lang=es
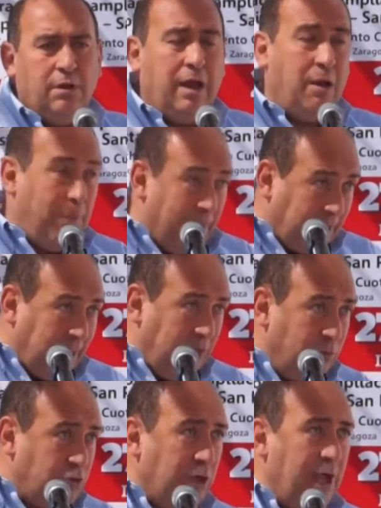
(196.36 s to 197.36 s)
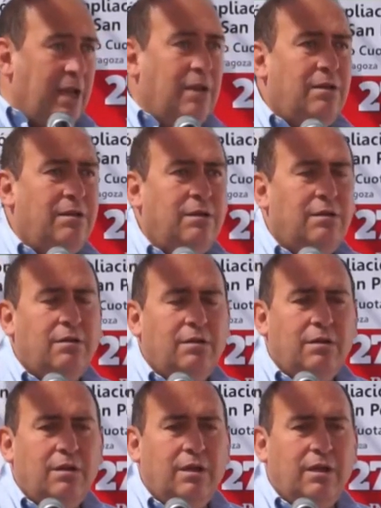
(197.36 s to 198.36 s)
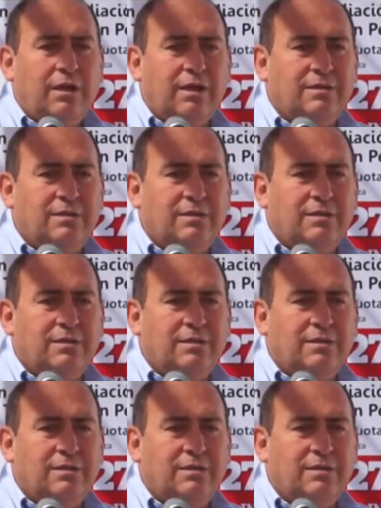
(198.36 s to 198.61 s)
el parque industrial eh,